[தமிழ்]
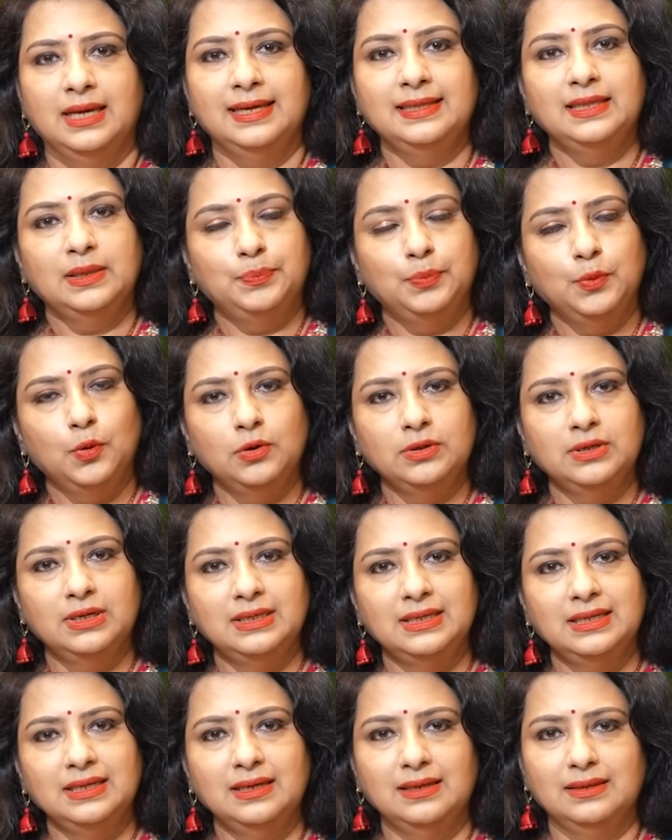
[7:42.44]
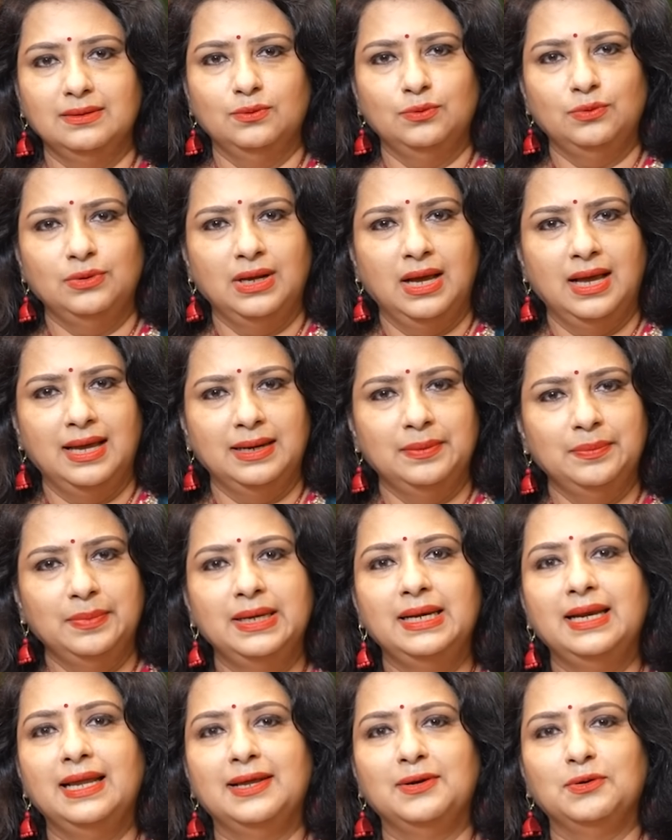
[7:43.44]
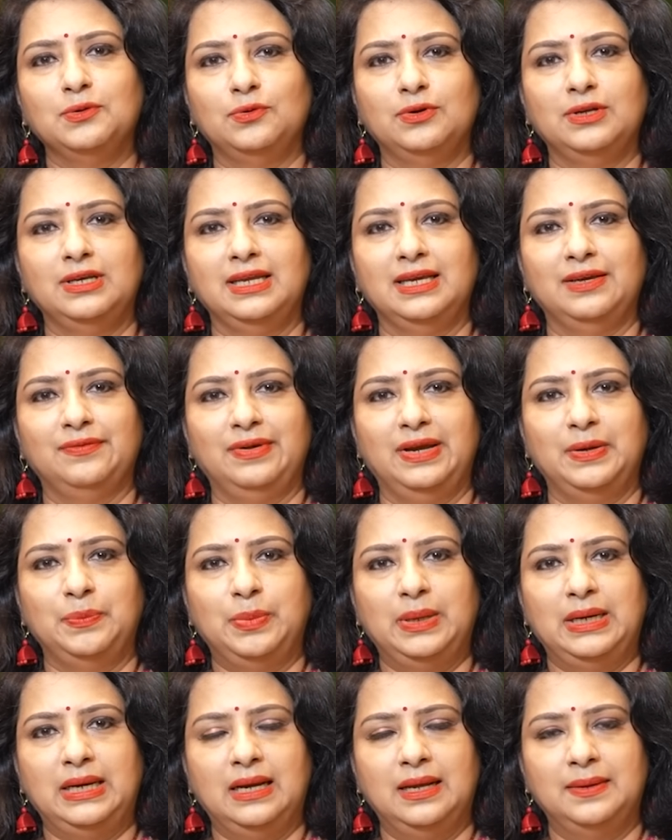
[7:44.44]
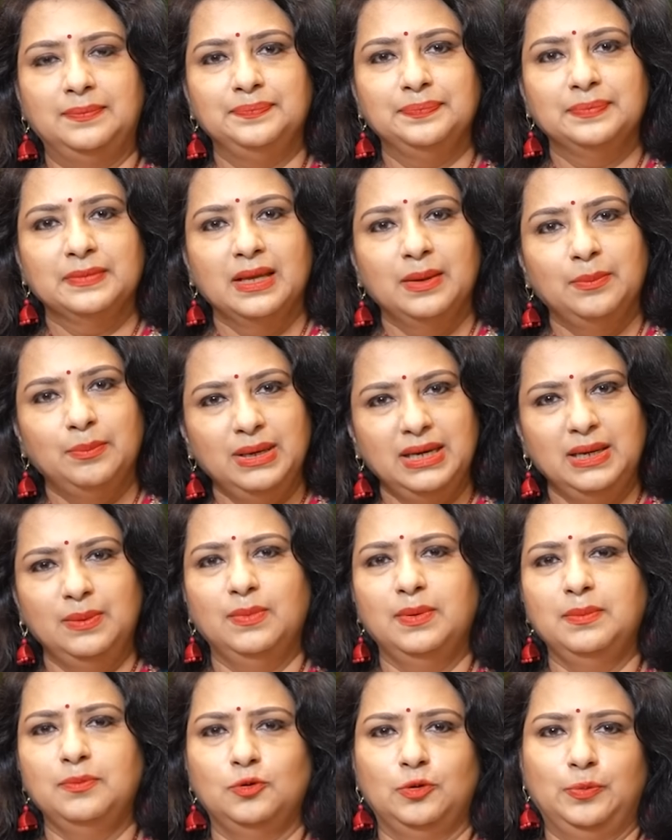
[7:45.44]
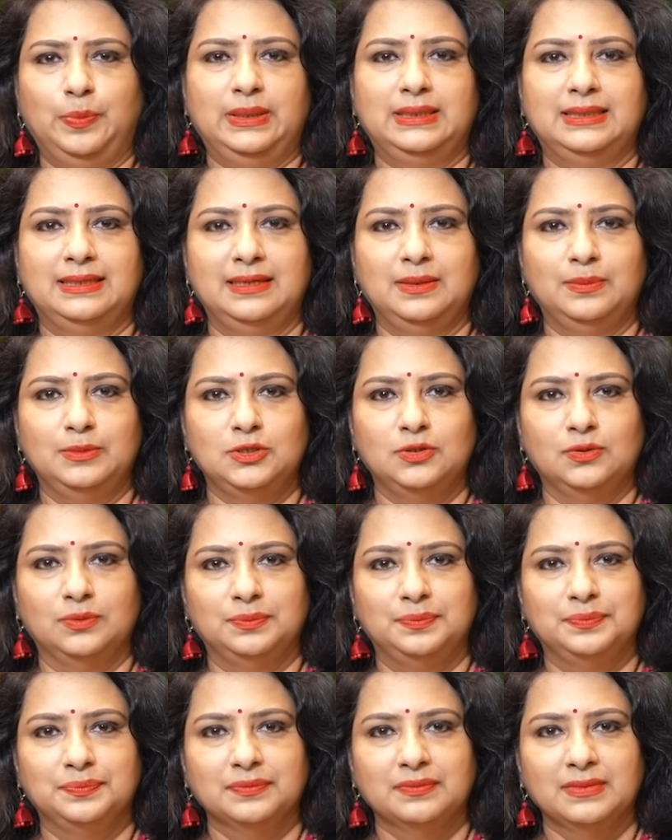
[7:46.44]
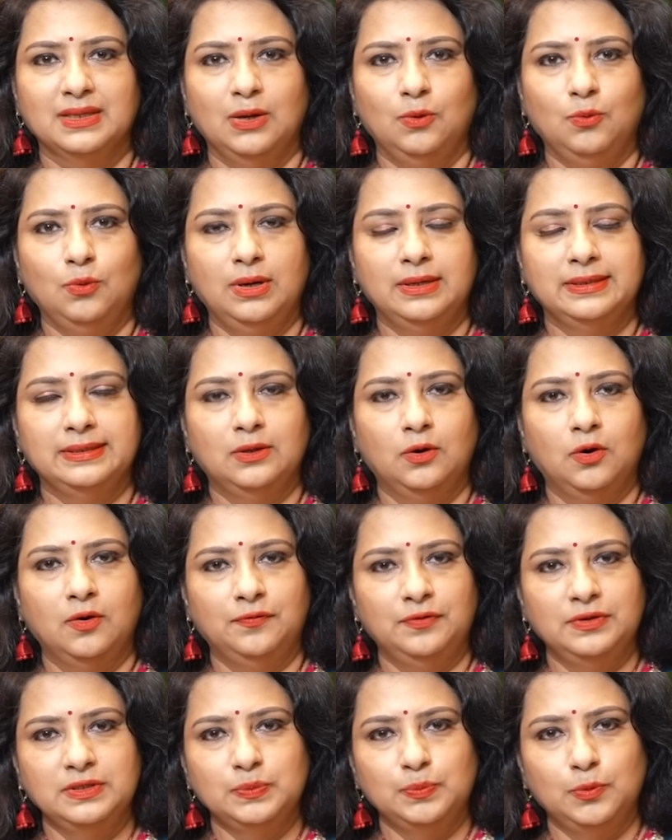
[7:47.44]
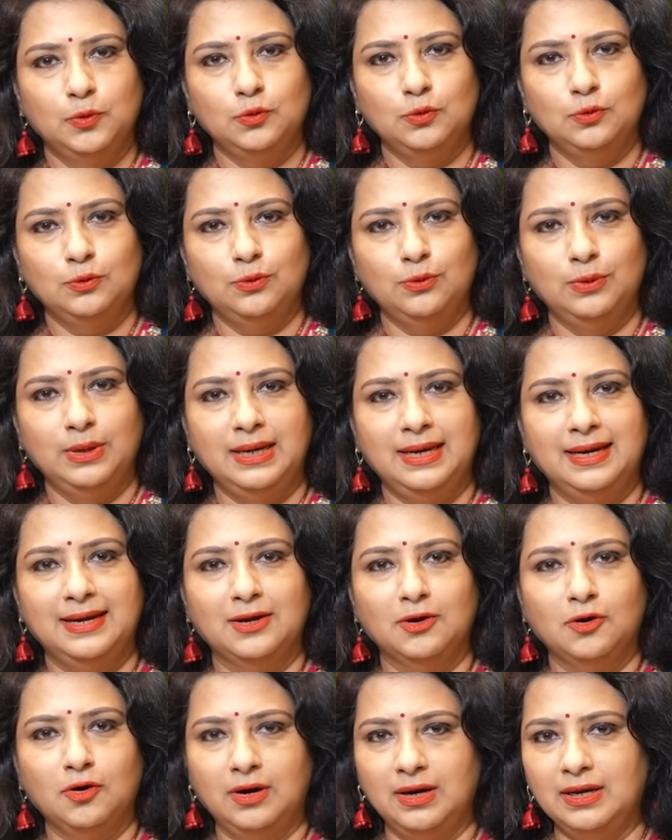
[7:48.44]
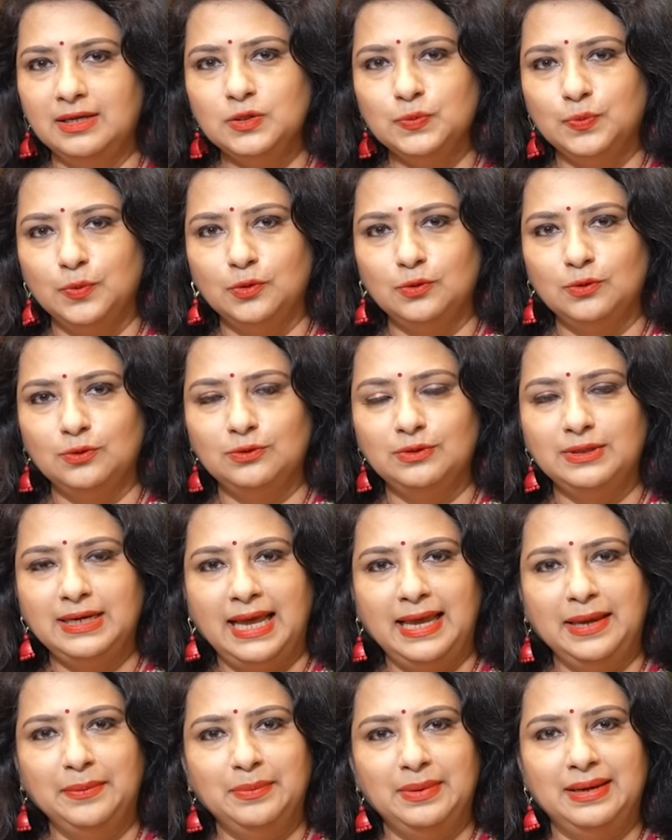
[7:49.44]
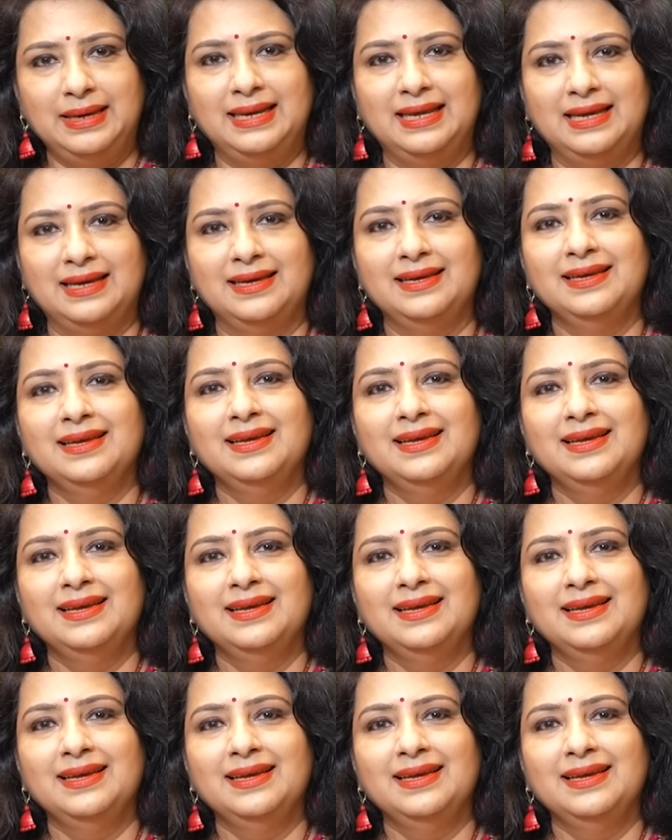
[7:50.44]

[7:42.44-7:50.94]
இதை போட்டுட்டு ஒரு அரை மணி நேரம் கூட நீங்கள் வெயிட் பண்ணலாம் மினிமம் ஒரு பத்து நிமிஷம் உங்களுக்கு ஆஃபீஸ் போகணும் இல்லைன்னா காலேஜ் போகணும் டைம் இல்லை